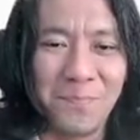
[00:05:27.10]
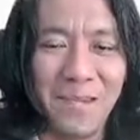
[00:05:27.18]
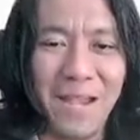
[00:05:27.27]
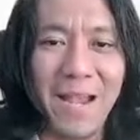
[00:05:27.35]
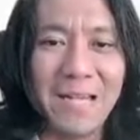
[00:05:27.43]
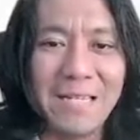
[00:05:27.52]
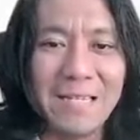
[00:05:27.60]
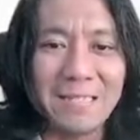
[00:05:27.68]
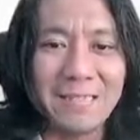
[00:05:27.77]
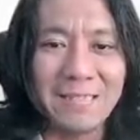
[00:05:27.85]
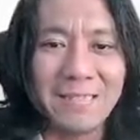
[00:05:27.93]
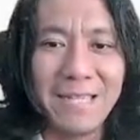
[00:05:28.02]
Ya,
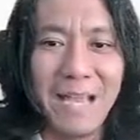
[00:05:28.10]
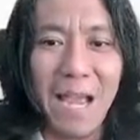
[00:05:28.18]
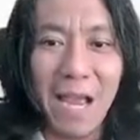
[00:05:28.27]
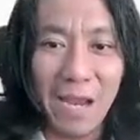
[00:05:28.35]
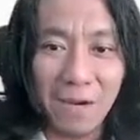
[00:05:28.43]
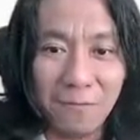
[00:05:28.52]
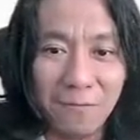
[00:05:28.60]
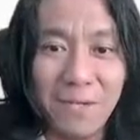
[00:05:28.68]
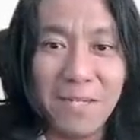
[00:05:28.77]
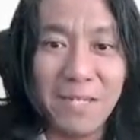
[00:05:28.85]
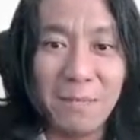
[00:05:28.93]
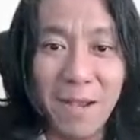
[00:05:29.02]
F
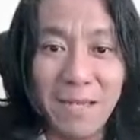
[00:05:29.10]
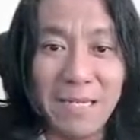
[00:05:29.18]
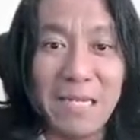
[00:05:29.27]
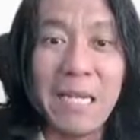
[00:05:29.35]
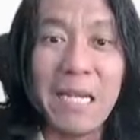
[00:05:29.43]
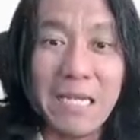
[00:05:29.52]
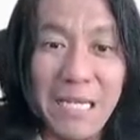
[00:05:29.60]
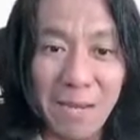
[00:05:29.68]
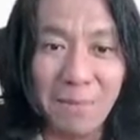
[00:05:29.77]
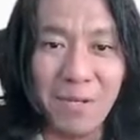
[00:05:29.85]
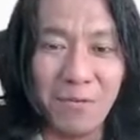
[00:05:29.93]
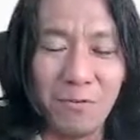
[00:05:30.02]
dibagi D
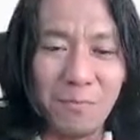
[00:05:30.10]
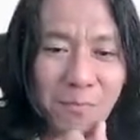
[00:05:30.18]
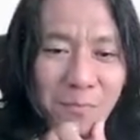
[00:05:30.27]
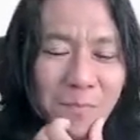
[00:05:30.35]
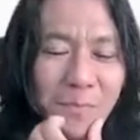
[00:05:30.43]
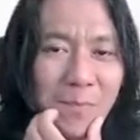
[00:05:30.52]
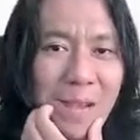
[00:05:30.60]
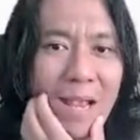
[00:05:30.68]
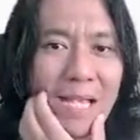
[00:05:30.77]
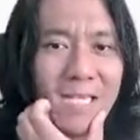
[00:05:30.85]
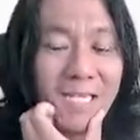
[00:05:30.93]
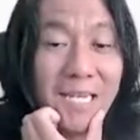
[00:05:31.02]
minimum. Nah,
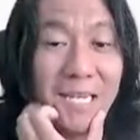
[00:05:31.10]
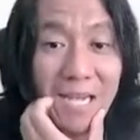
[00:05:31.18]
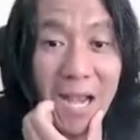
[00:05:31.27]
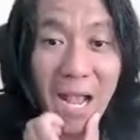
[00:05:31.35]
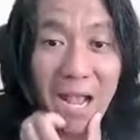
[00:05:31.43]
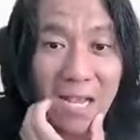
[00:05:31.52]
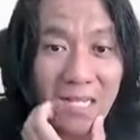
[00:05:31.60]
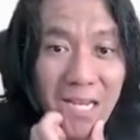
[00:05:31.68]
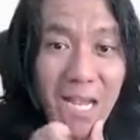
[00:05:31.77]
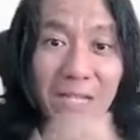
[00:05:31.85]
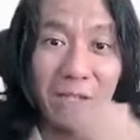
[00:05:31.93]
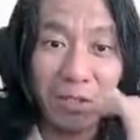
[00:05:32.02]
sehingga
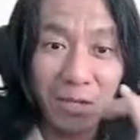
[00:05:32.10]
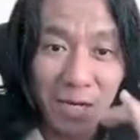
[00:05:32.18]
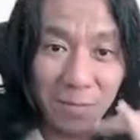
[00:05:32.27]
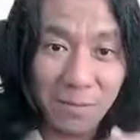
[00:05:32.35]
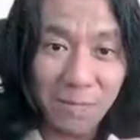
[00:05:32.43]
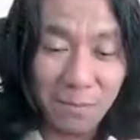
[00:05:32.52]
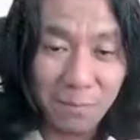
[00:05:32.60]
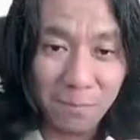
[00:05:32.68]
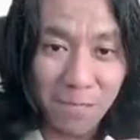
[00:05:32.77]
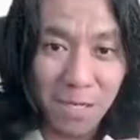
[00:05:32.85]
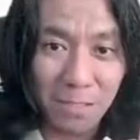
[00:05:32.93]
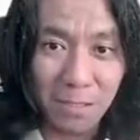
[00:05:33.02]
dari dari dari
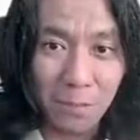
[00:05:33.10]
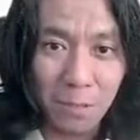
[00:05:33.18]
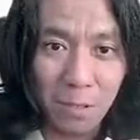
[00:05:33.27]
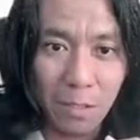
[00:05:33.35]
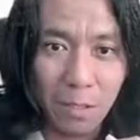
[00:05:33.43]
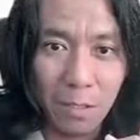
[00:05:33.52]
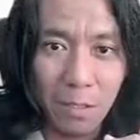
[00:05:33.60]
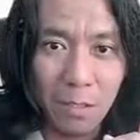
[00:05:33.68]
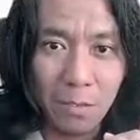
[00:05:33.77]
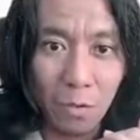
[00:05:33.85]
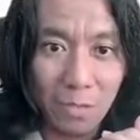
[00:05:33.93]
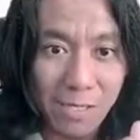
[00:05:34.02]
dari uh, eh,
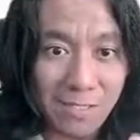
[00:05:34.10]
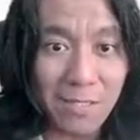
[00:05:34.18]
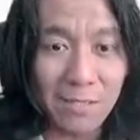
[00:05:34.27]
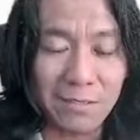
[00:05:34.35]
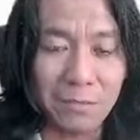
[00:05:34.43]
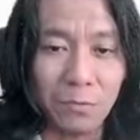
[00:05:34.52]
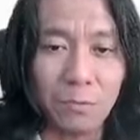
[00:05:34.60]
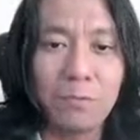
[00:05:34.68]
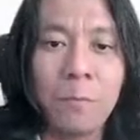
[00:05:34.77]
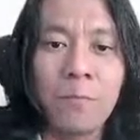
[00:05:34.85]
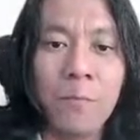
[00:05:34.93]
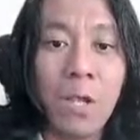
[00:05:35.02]
notasi tersebut,
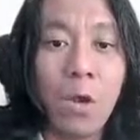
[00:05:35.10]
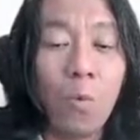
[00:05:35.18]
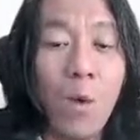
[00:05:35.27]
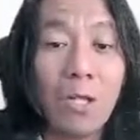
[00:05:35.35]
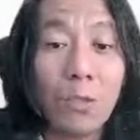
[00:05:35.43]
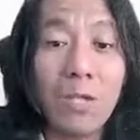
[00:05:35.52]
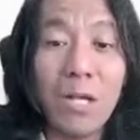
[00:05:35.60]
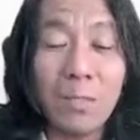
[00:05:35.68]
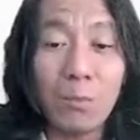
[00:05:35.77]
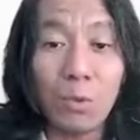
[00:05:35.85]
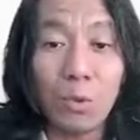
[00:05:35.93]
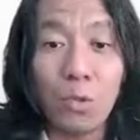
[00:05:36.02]
waktu yang
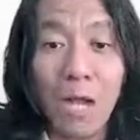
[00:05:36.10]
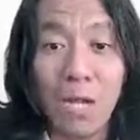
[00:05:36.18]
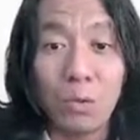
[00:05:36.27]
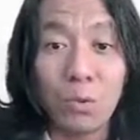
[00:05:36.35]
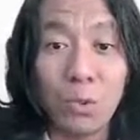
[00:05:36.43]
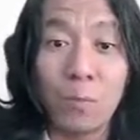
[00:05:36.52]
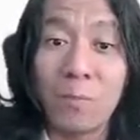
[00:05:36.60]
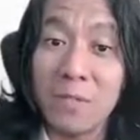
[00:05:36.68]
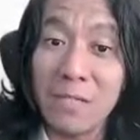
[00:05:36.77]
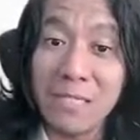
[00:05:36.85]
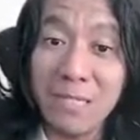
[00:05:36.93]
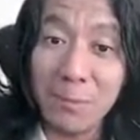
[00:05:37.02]
dibutuhkan untuk
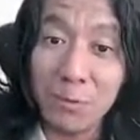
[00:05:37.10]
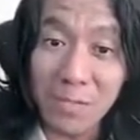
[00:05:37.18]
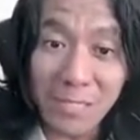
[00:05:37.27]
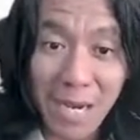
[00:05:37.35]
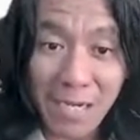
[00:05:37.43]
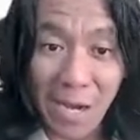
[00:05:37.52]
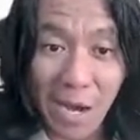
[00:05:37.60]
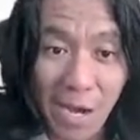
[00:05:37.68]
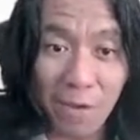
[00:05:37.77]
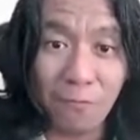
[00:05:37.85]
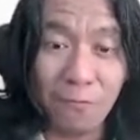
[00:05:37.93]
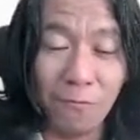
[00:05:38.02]
mendistribusikan
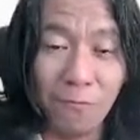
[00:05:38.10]
F